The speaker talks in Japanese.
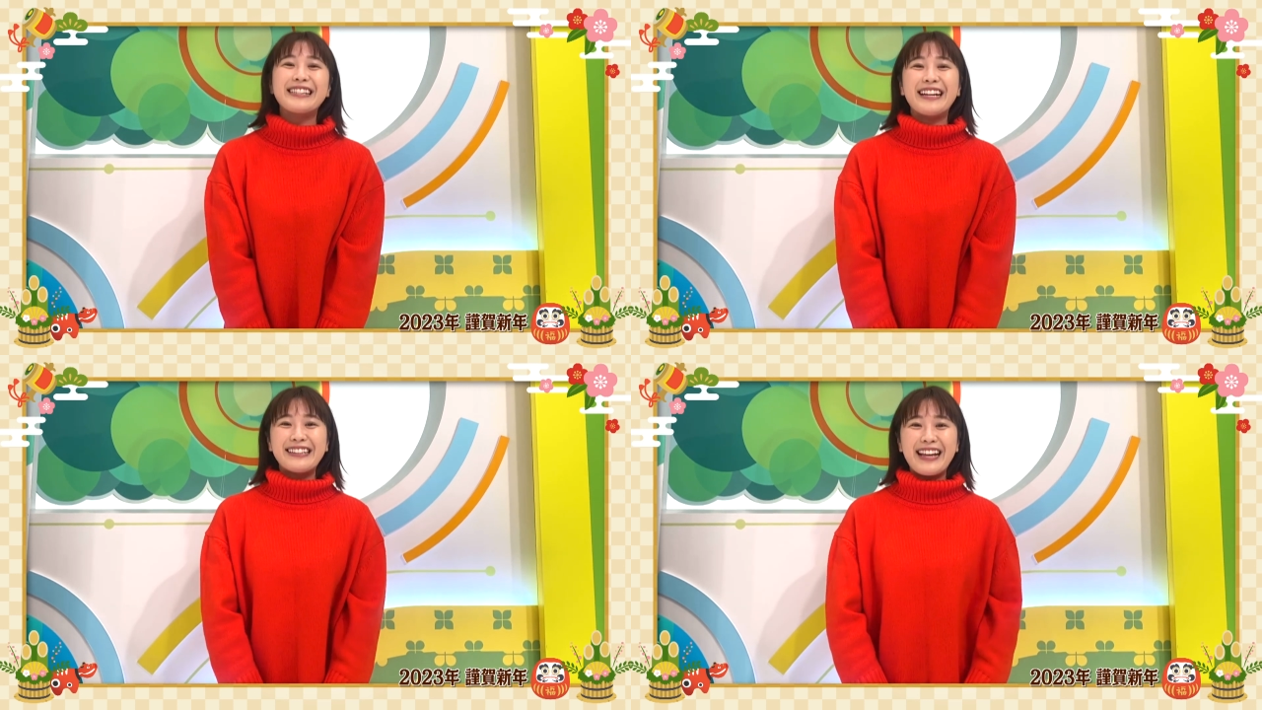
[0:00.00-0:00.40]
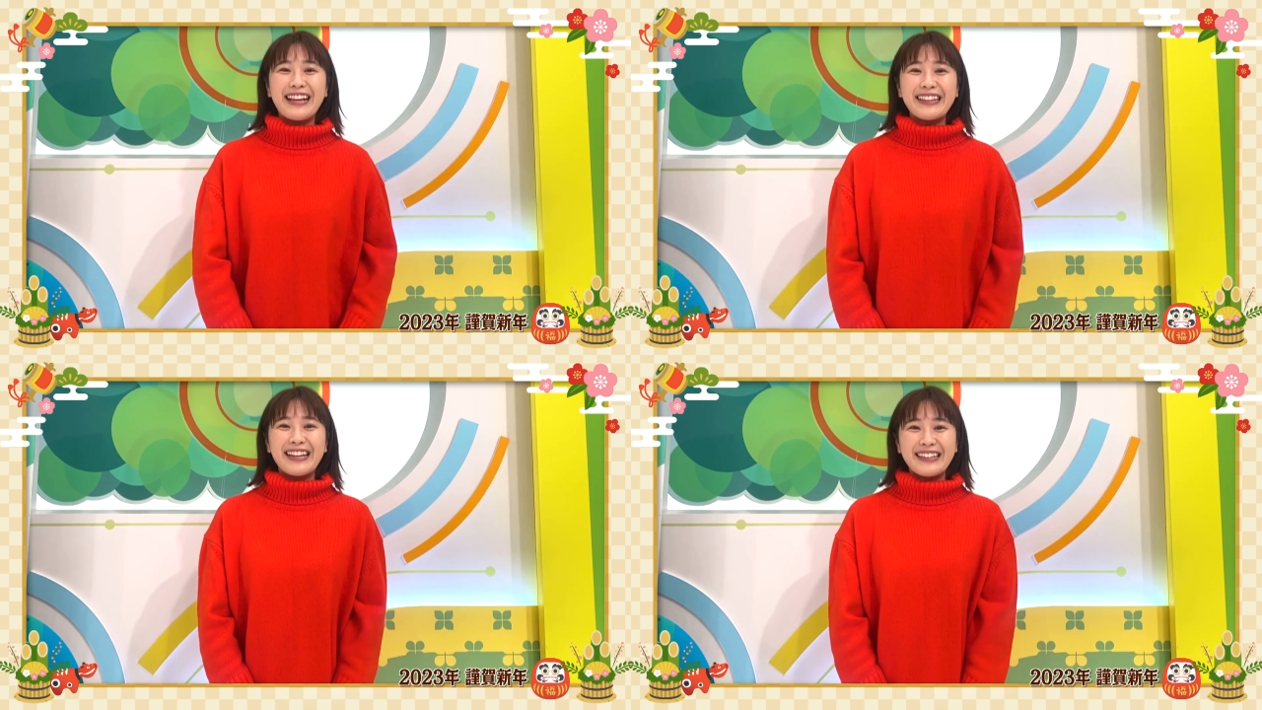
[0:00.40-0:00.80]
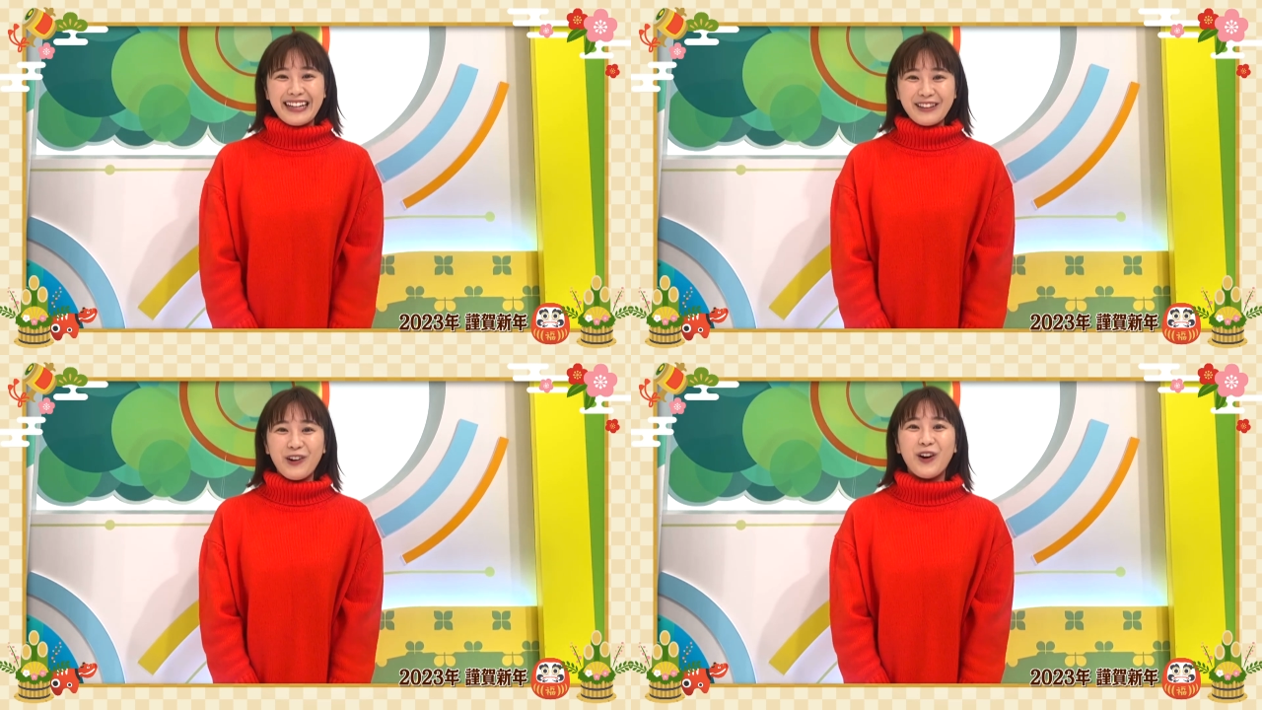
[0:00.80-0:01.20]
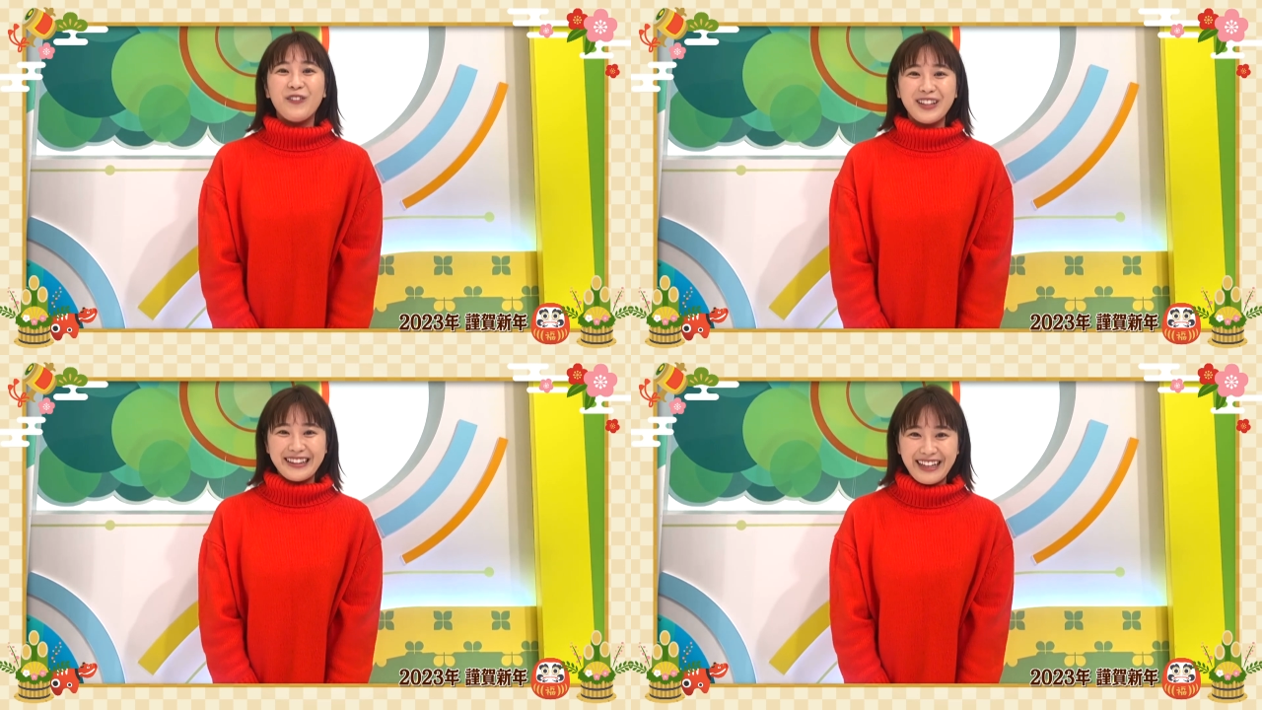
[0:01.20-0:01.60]
伝えていけたらなと
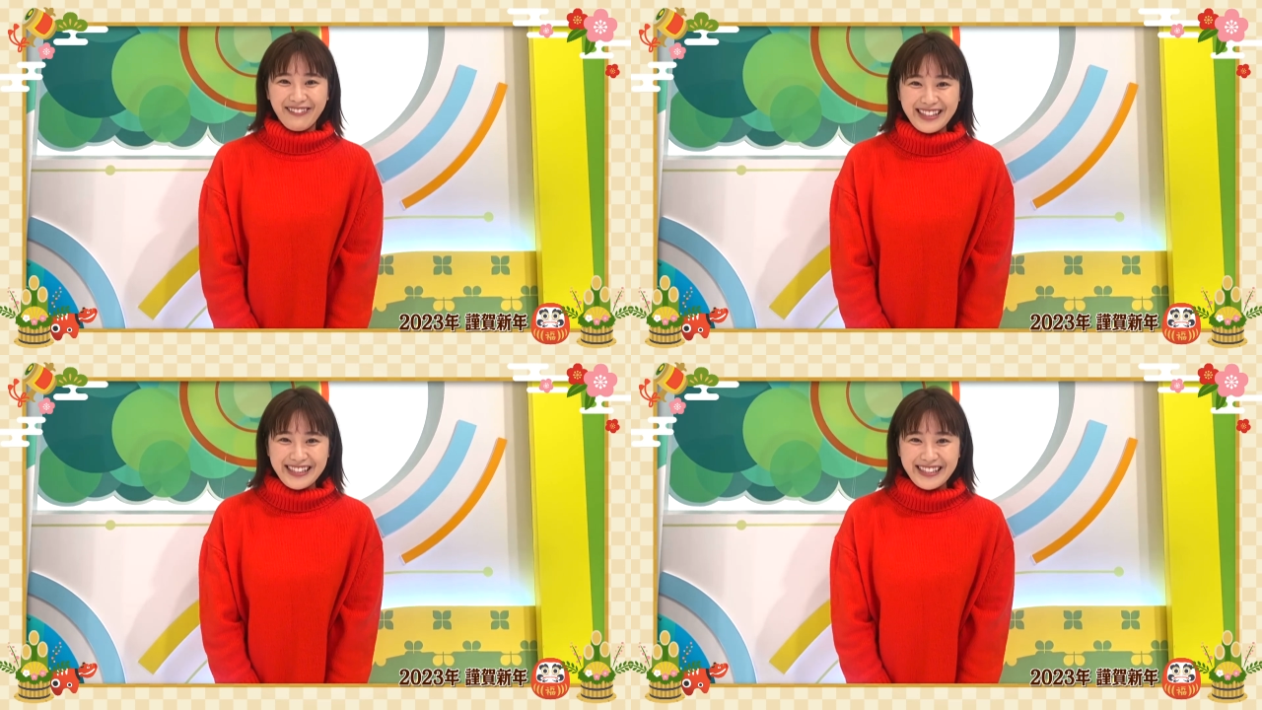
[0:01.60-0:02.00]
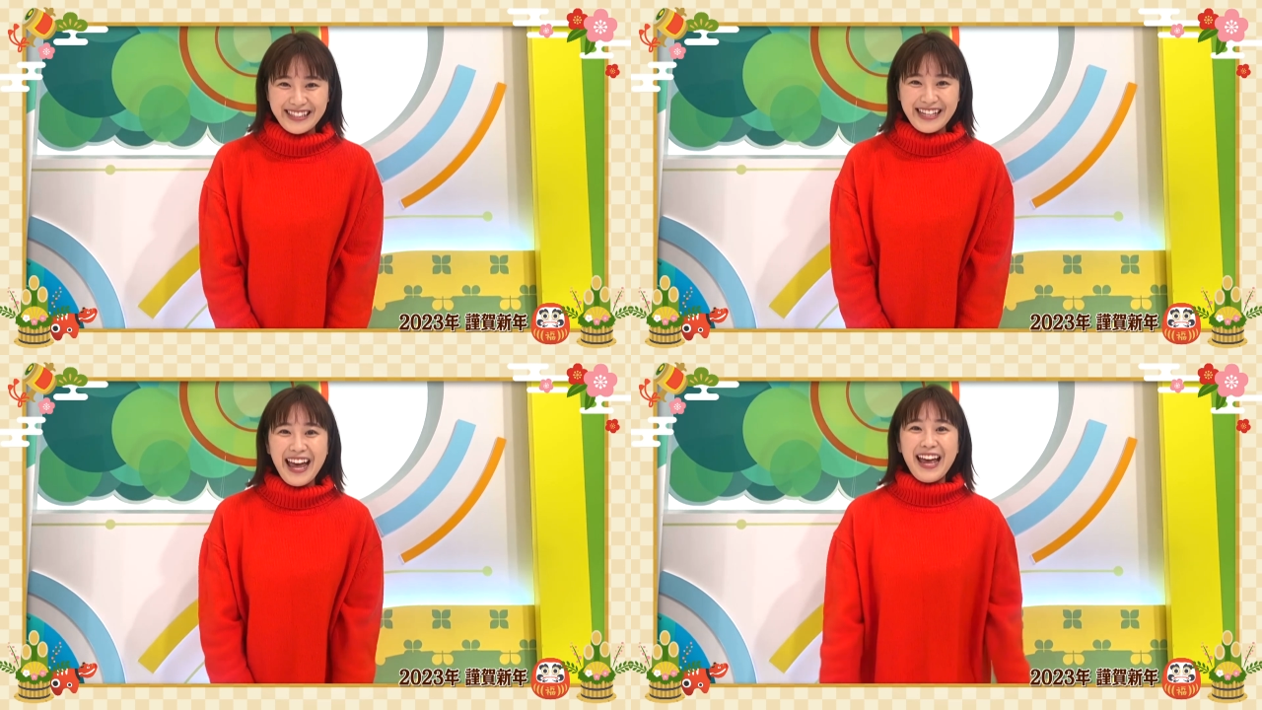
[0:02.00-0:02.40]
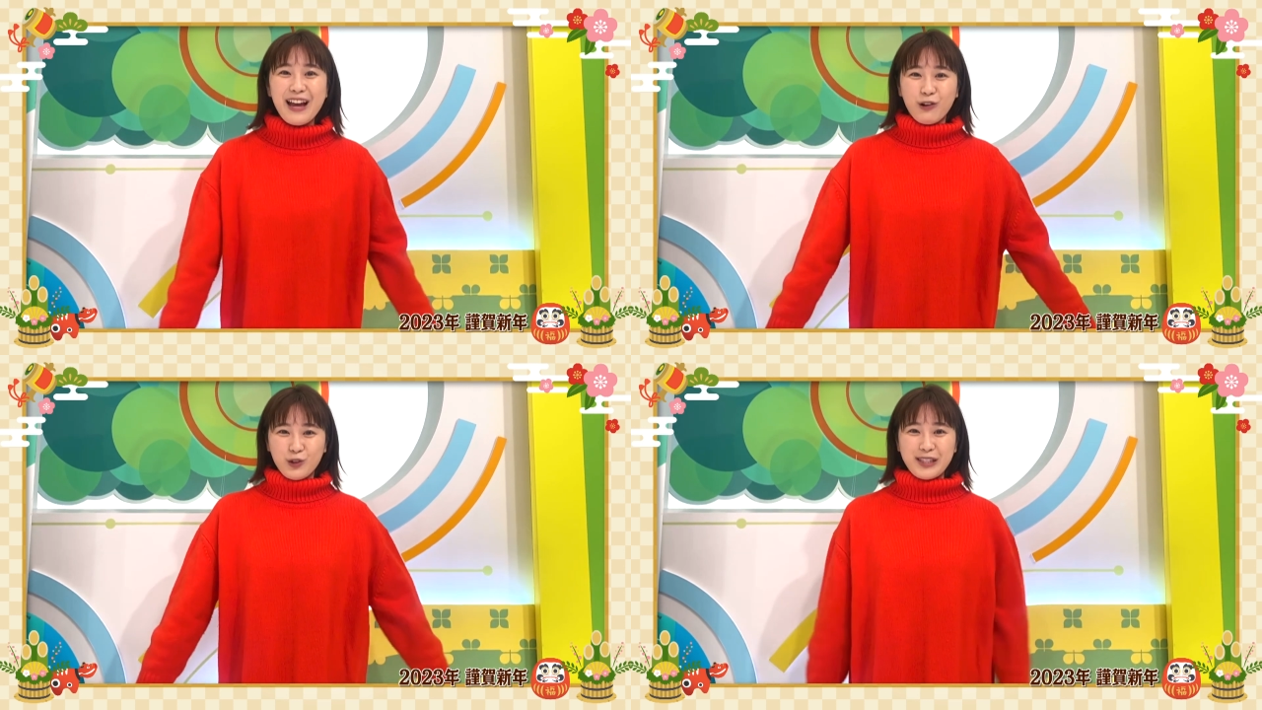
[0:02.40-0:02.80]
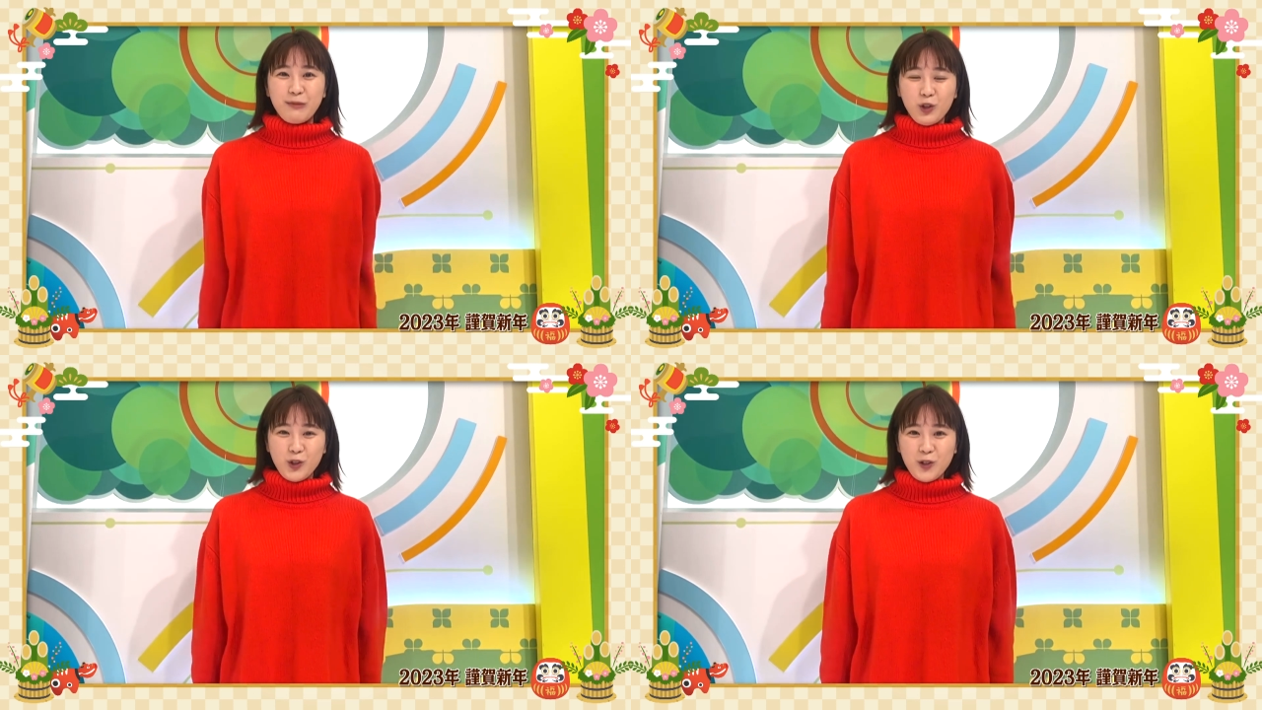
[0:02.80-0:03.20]
思っています。今年
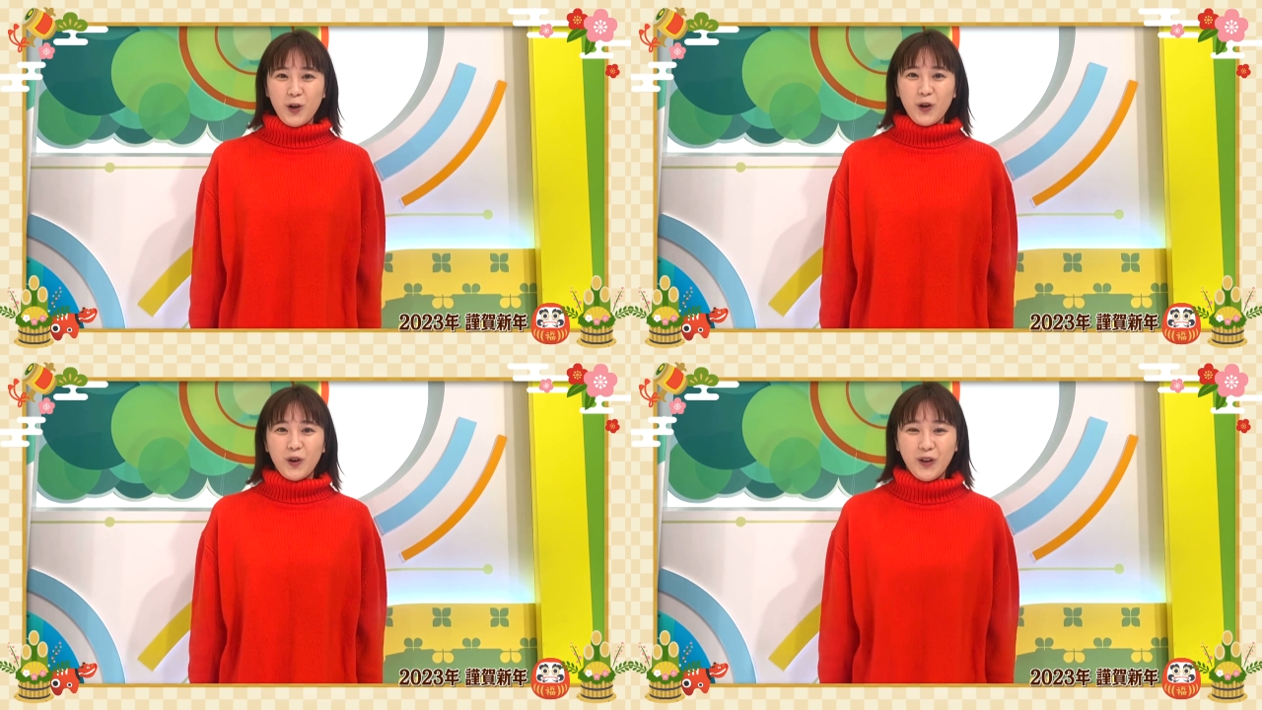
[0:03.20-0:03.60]
もどうぞ